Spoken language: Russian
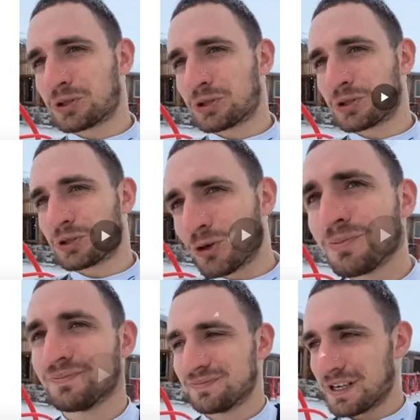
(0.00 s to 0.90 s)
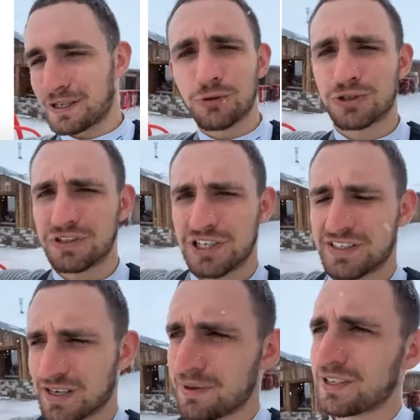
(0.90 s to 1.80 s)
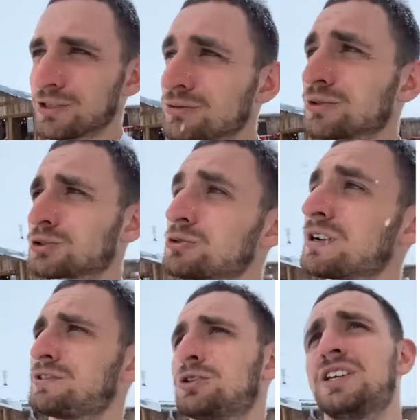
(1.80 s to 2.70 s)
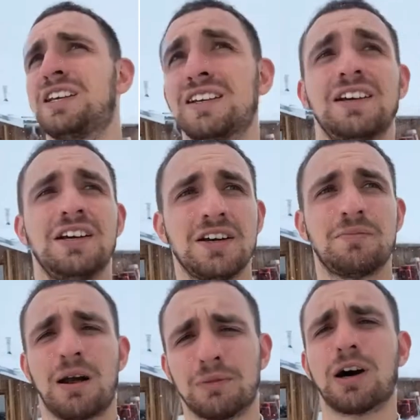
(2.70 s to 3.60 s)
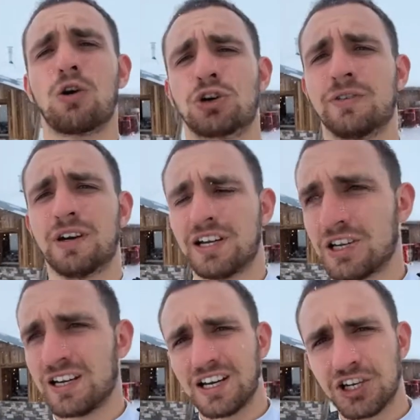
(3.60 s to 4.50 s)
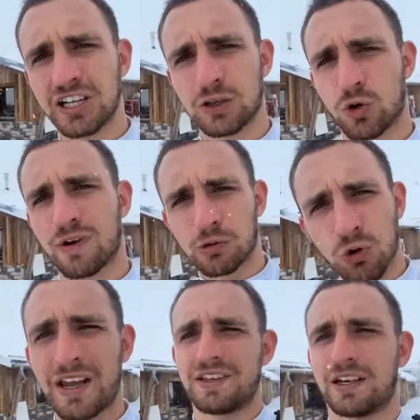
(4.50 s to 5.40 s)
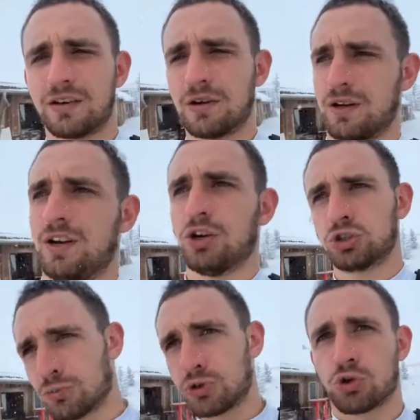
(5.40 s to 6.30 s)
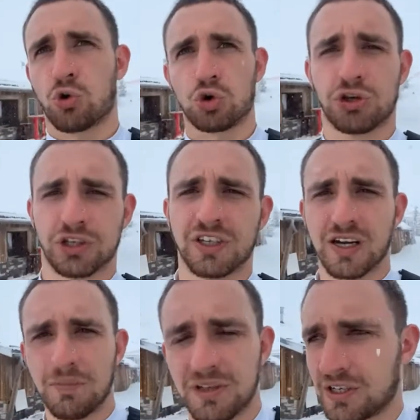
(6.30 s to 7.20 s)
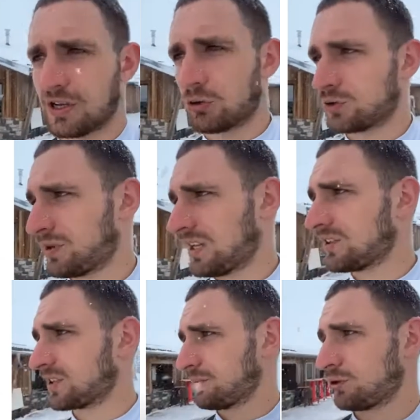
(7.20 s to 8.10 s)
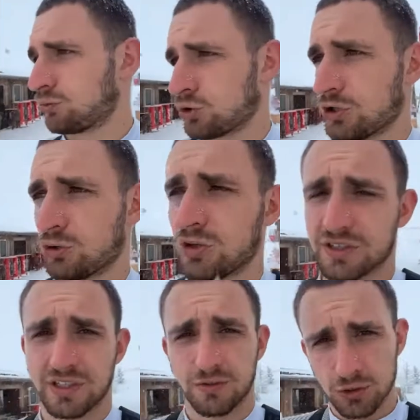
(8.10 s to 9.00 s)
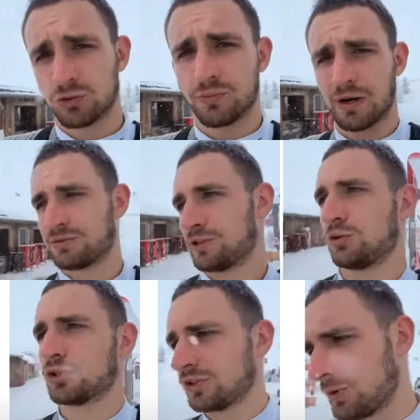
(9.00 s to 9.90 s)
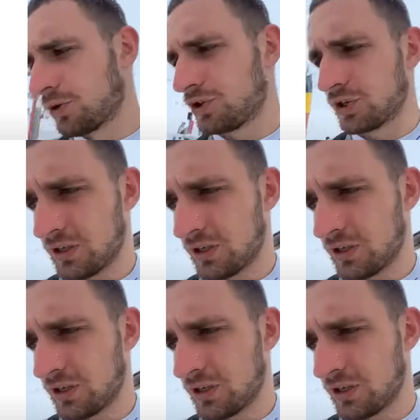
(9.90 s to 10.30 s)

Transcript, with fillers: Потом, когда уже вышли из кабинки, думаю, сука, все-таки прям на хорошего ли, леща такого аккуратненького, чтобы еще кружочек на кабинке нахуй смотался, потом уже очухался, вот, ну прям заслужил типочек.